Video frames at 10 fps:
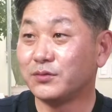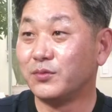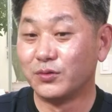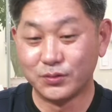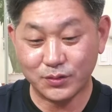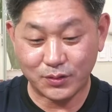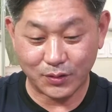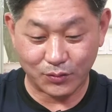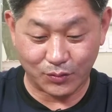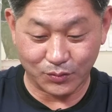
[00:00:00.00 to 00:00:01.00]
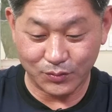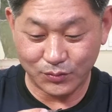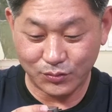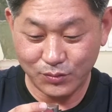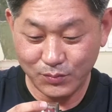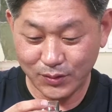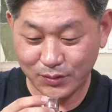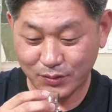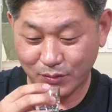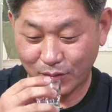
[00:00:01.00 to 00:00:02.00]
먹으니까요, 이
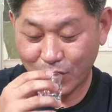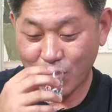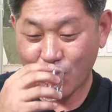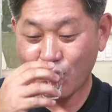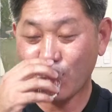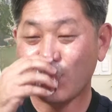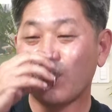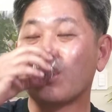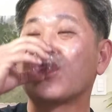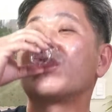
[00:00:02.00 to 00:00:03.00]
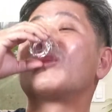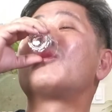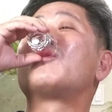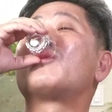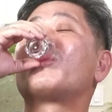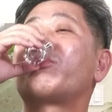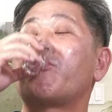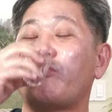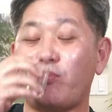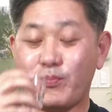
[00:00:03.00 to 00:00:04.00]
술맛이요.
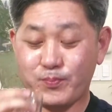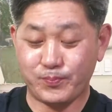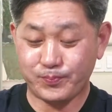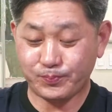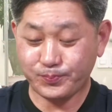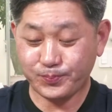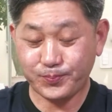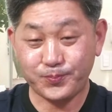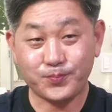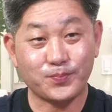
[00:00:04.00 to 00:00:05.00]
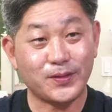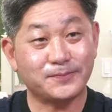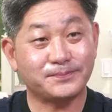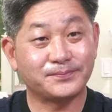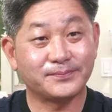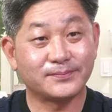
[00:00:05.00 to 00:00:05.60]
밑에서 막 낙선전을 개빡친다는, 예, 뭐,